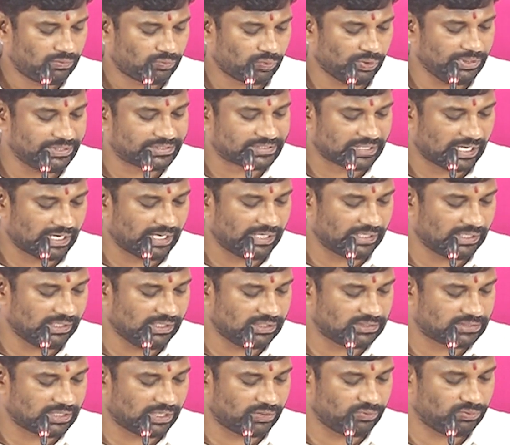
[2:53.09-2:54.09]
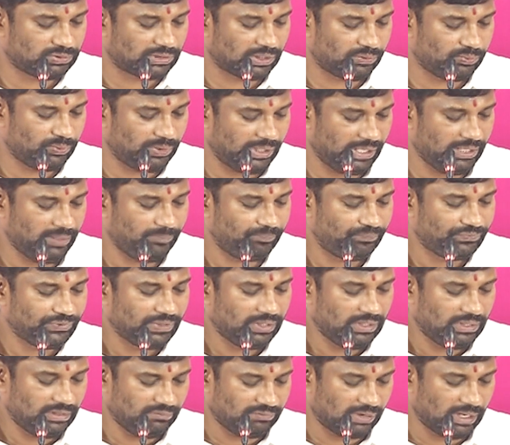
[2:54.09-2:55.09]
కొన్ని సంఘటనలు జరుగుతూ ఉన్నాయి
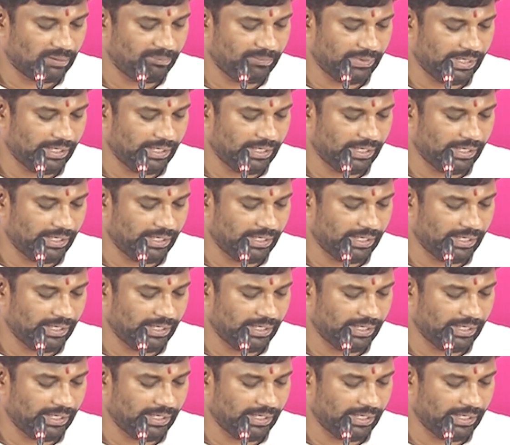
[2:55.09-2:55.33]
ఇవాళ